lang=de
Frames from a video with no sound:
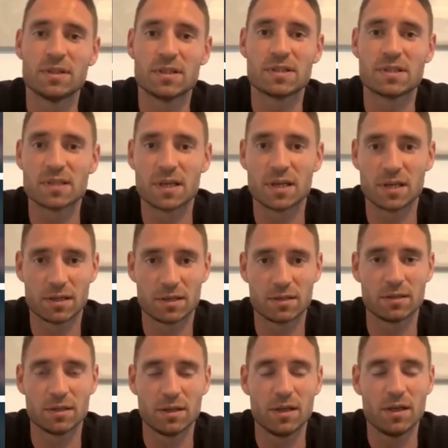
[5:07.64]
Das äh,
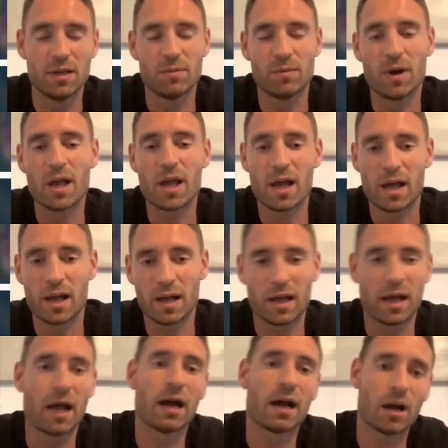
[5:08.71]
war
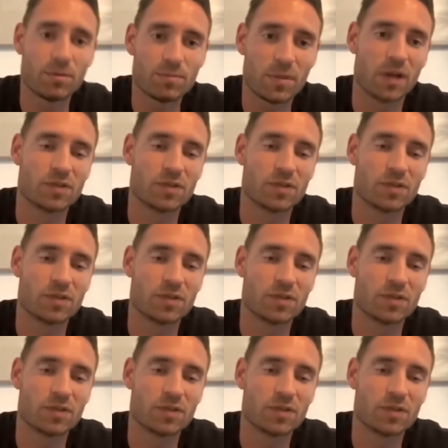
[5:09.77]
ja auch,